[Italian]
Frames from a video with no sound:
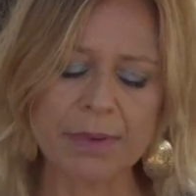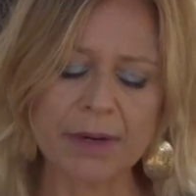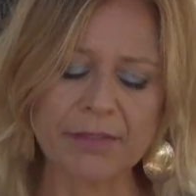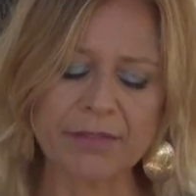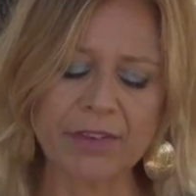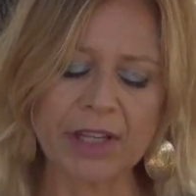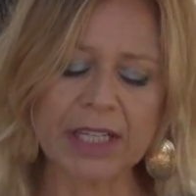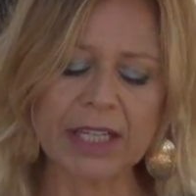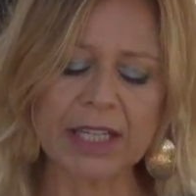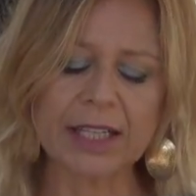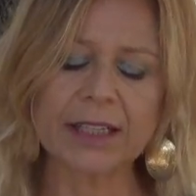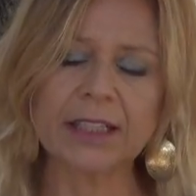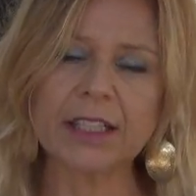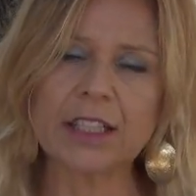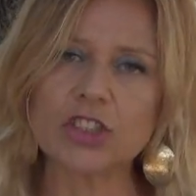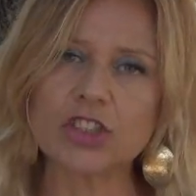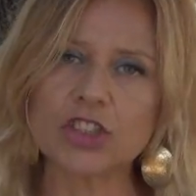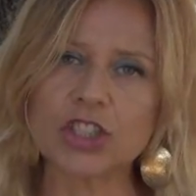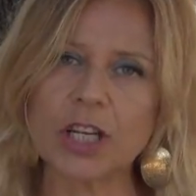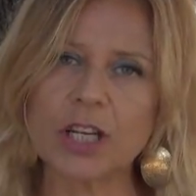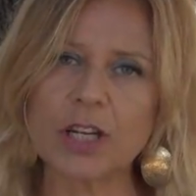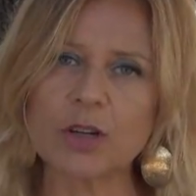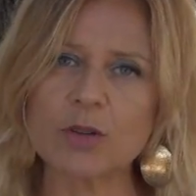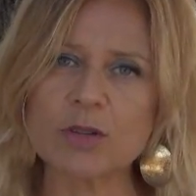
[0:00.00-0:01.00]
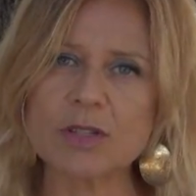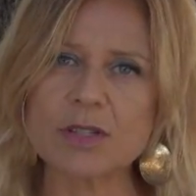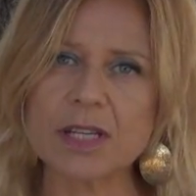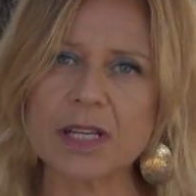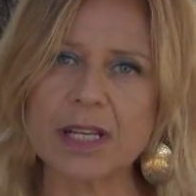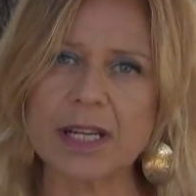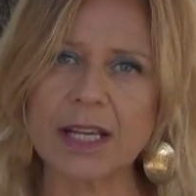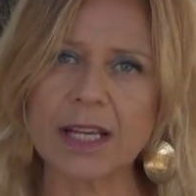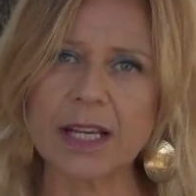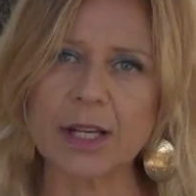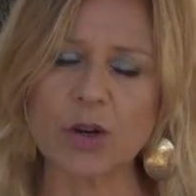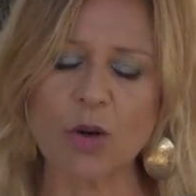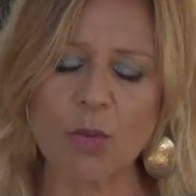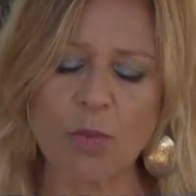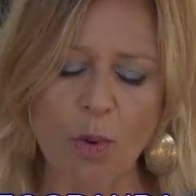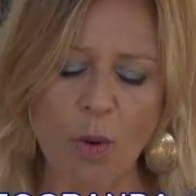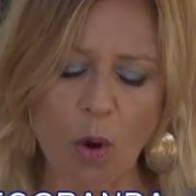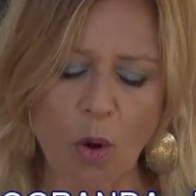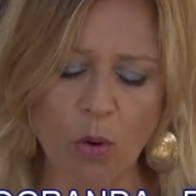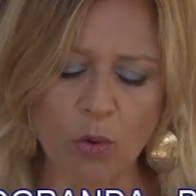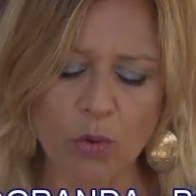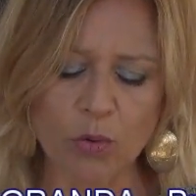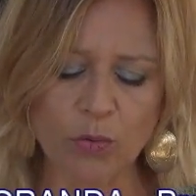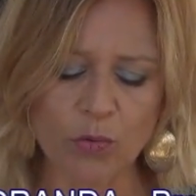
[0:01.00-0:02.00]
Per venerdì cielo sereno
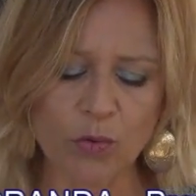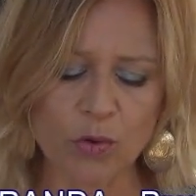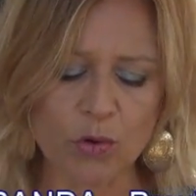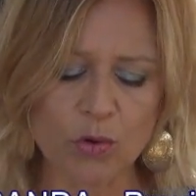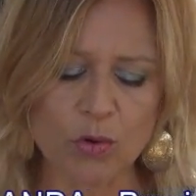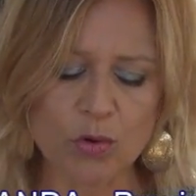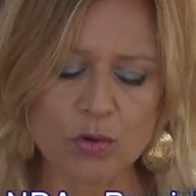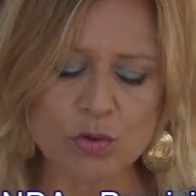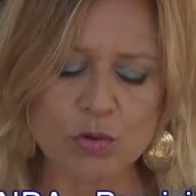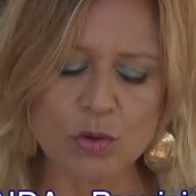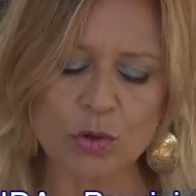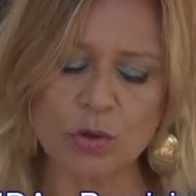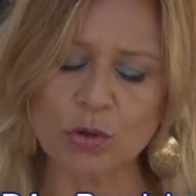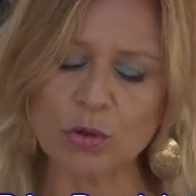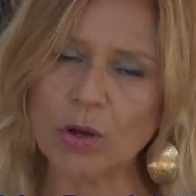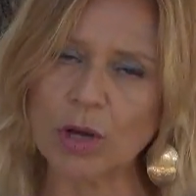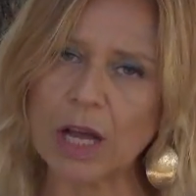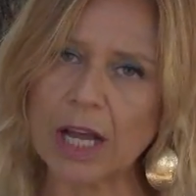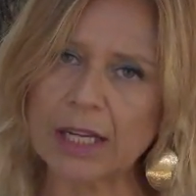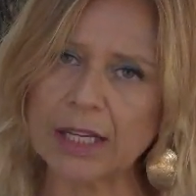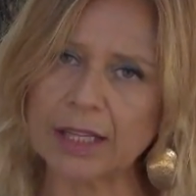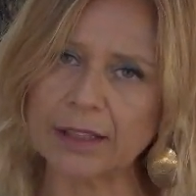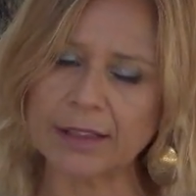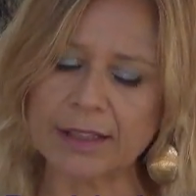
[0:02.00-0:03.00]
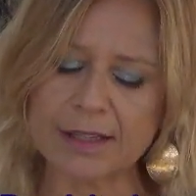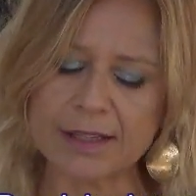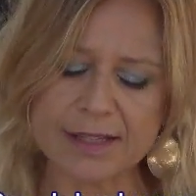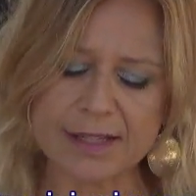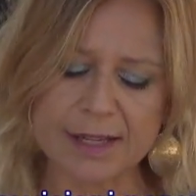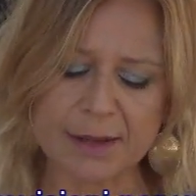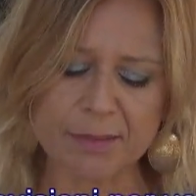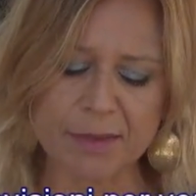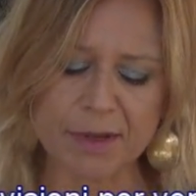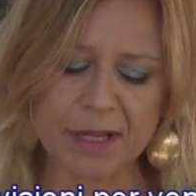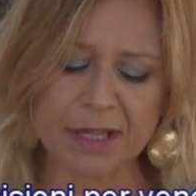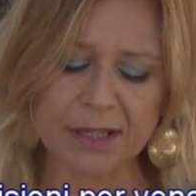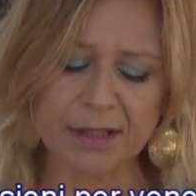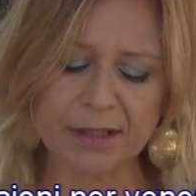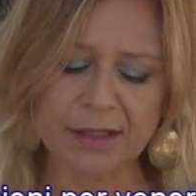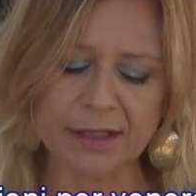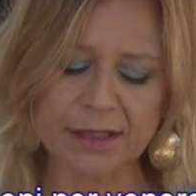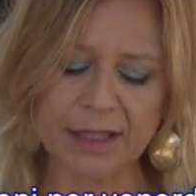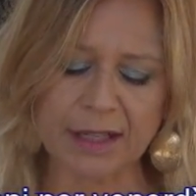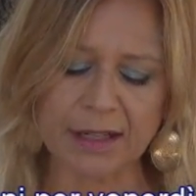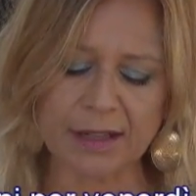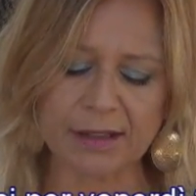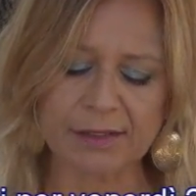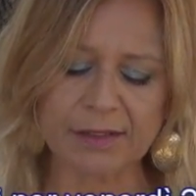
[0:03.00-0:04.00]
poco nuvoloso con locali
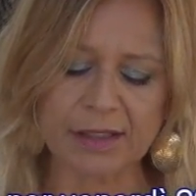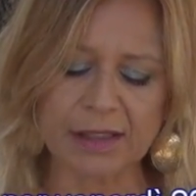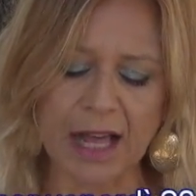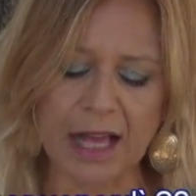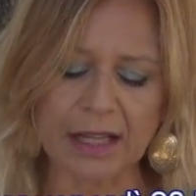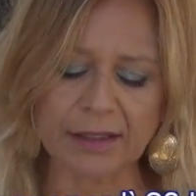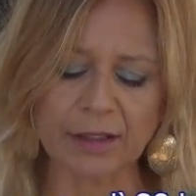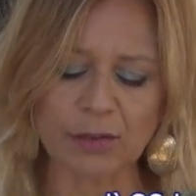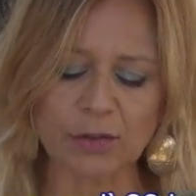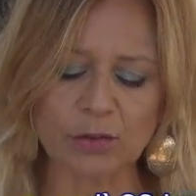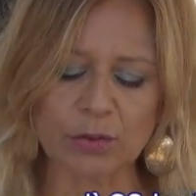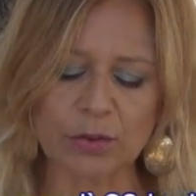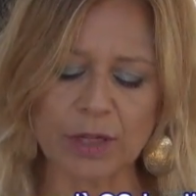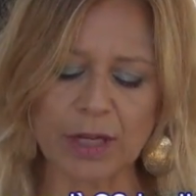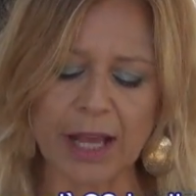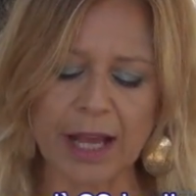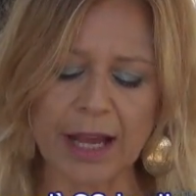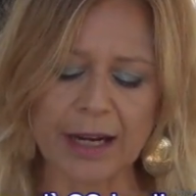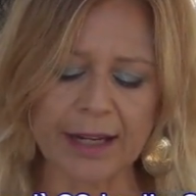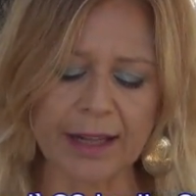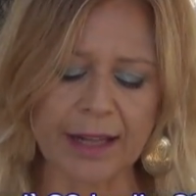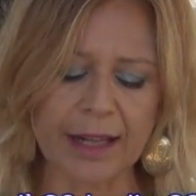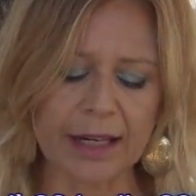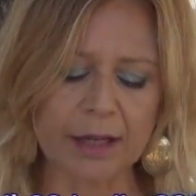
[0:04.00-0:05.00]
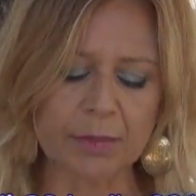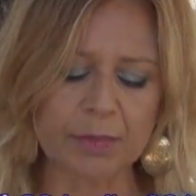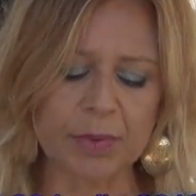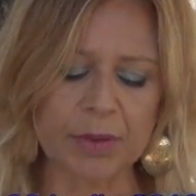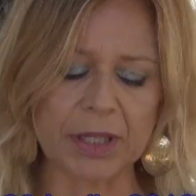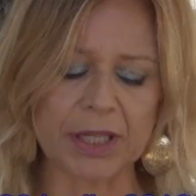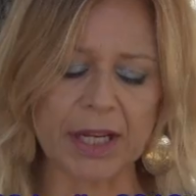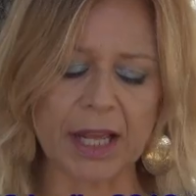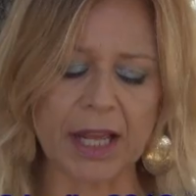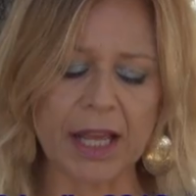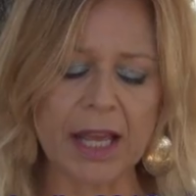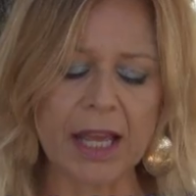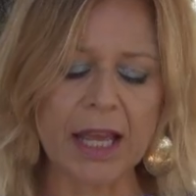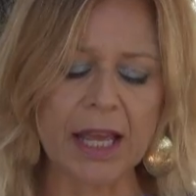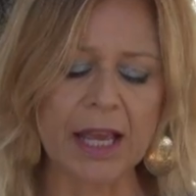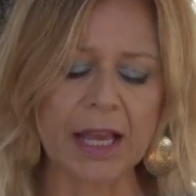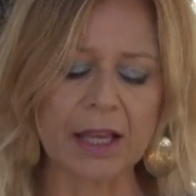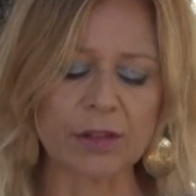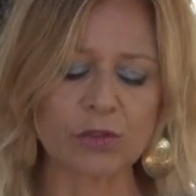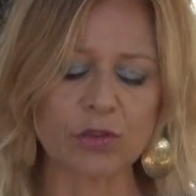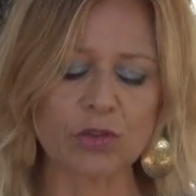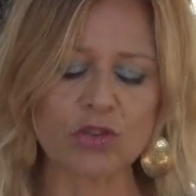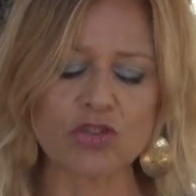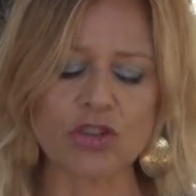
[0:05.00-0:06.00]
addensamenti dalla serata sulle aree alpine
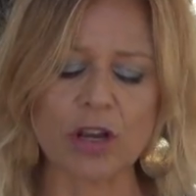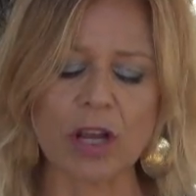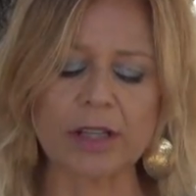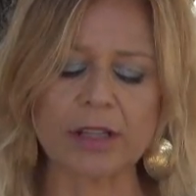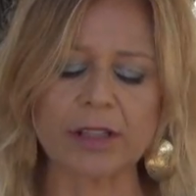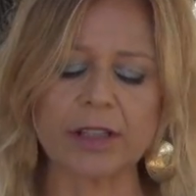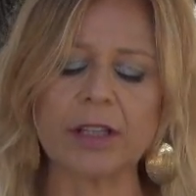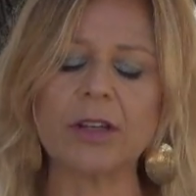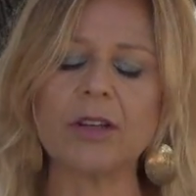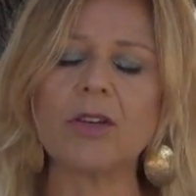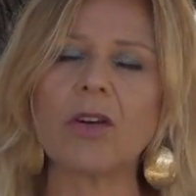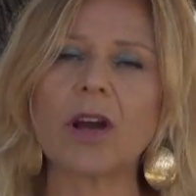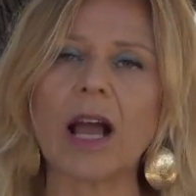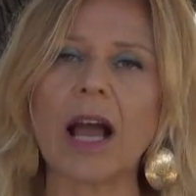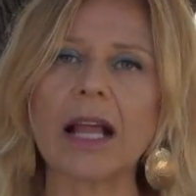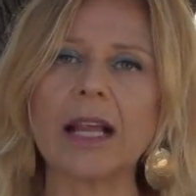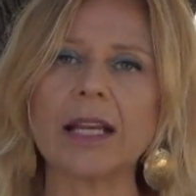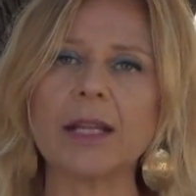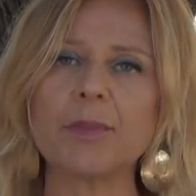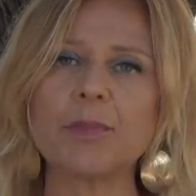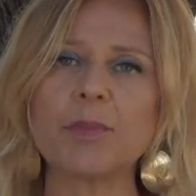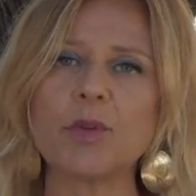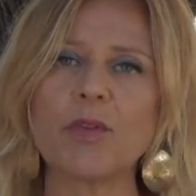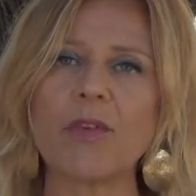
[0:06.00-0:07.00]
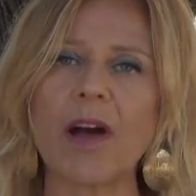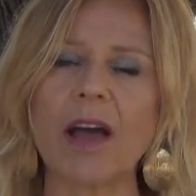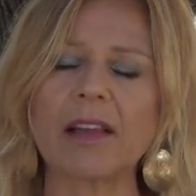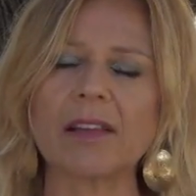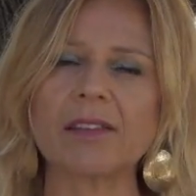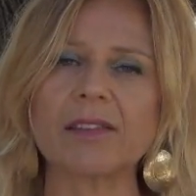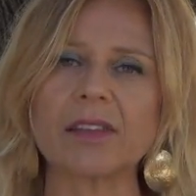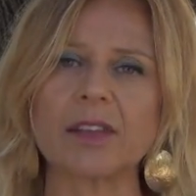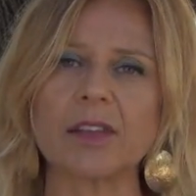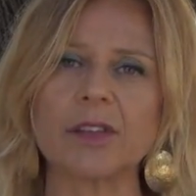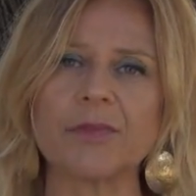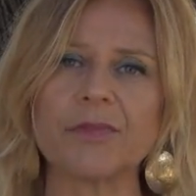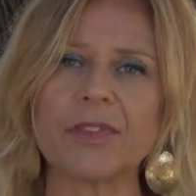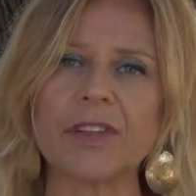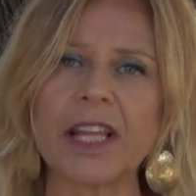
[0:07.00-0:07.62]
e associati locali più vaschi.